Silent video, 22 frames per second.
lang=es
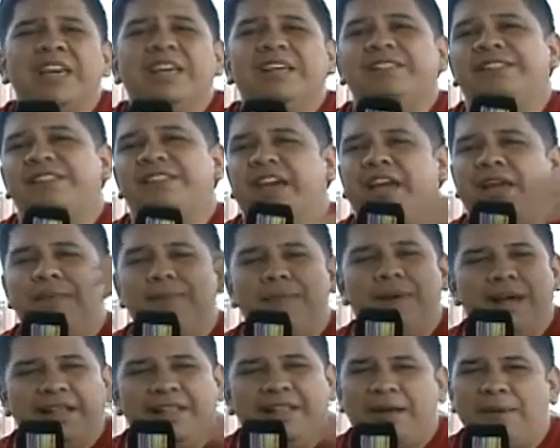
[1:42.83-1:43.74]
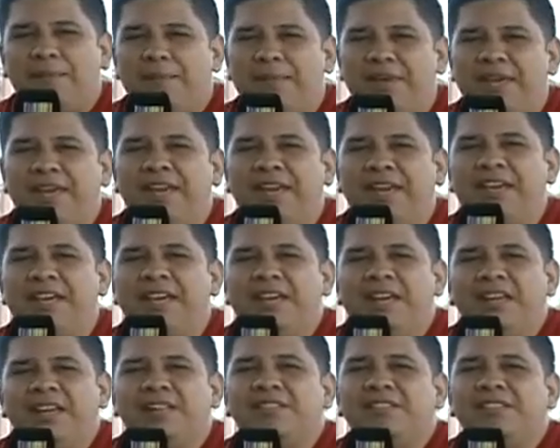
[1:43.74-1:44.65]
y si hay más también
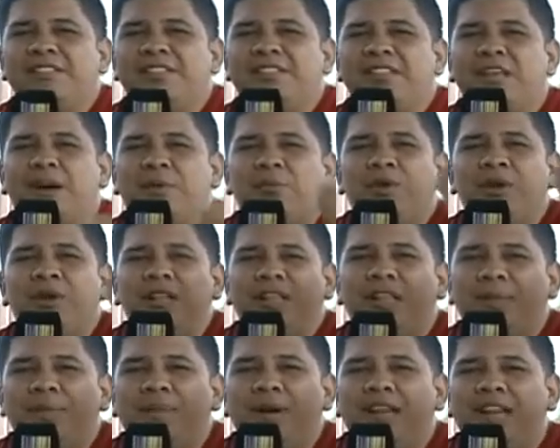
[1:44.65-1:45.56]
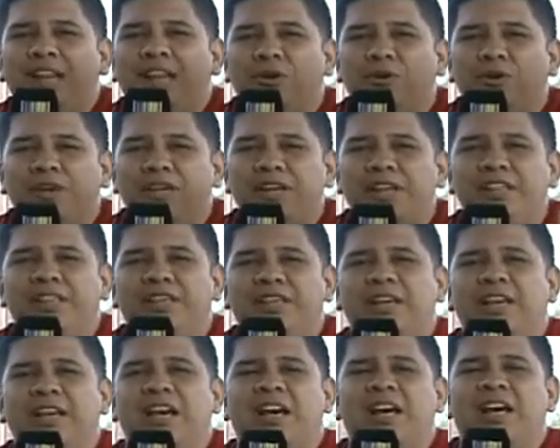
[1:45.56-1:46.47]
necesitamos el tema de la
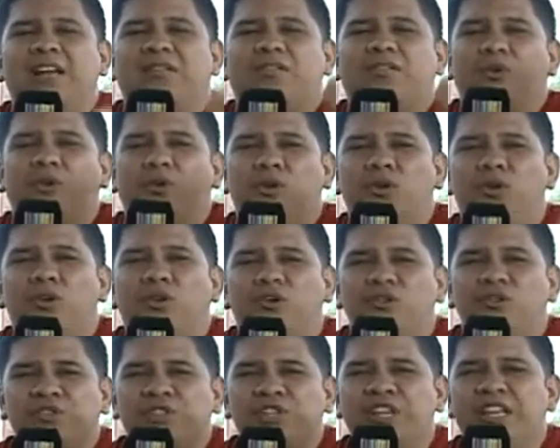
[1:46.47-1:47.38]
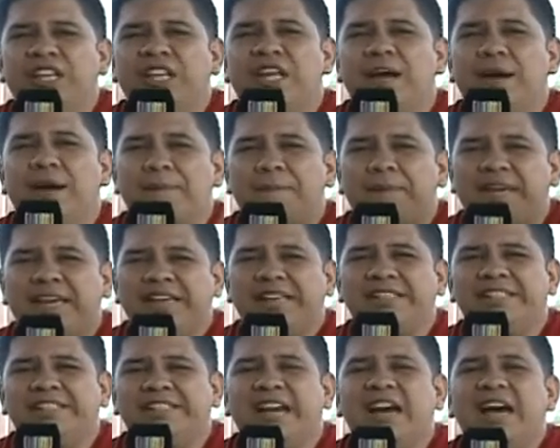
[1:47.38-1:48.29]
logística, toldo, silla,
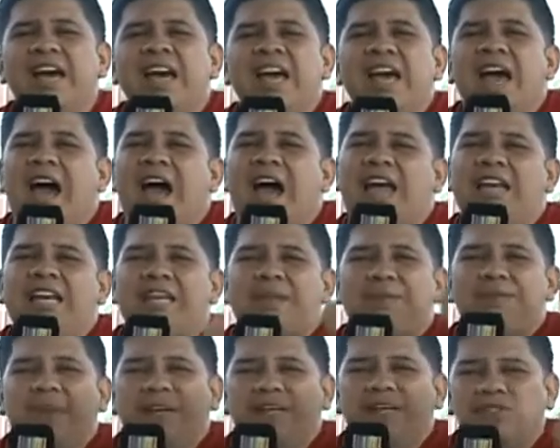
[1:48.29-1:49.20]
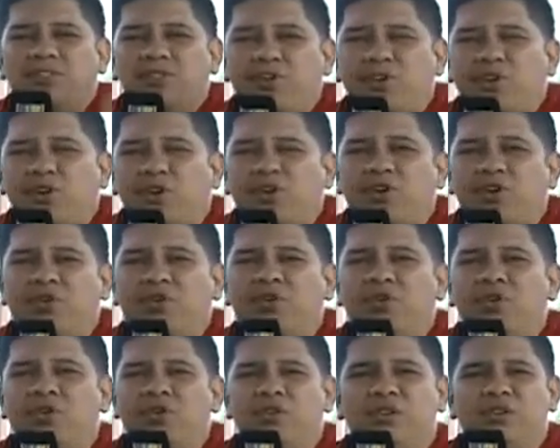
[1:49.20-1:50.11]
mesa,
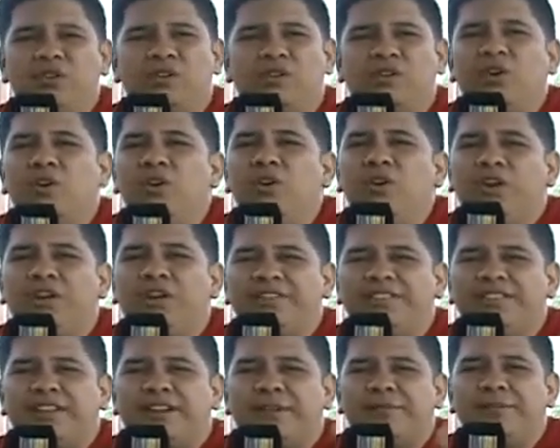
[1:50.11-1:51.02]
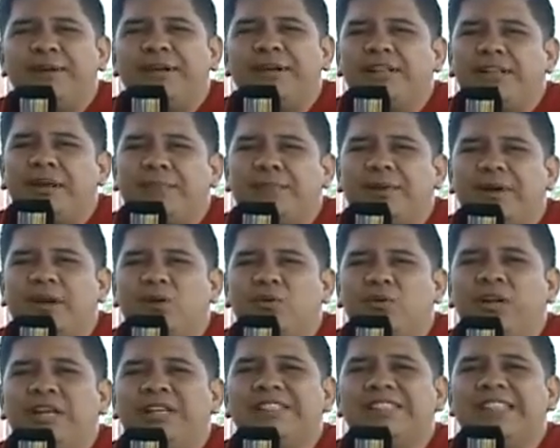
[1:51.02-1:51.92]
animación, todo lo que se respecta para
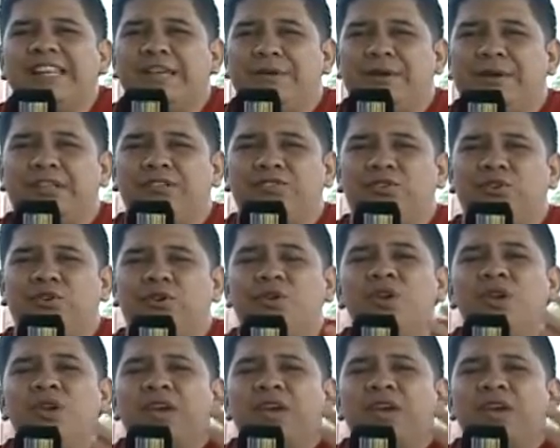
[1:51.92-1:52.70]
una celebración